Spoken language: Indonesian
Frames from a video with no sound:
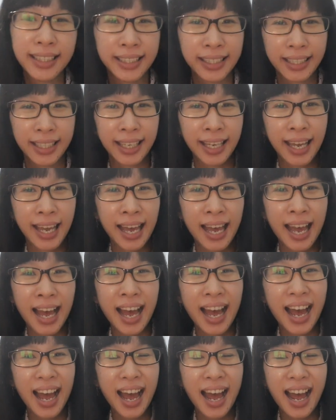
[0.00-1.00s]
Iya,
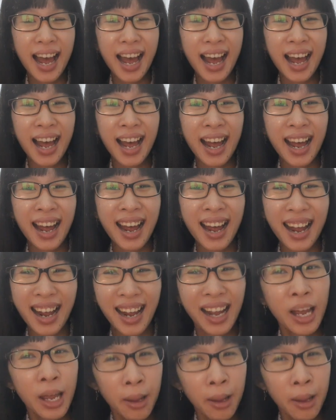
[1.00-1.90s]
yeah.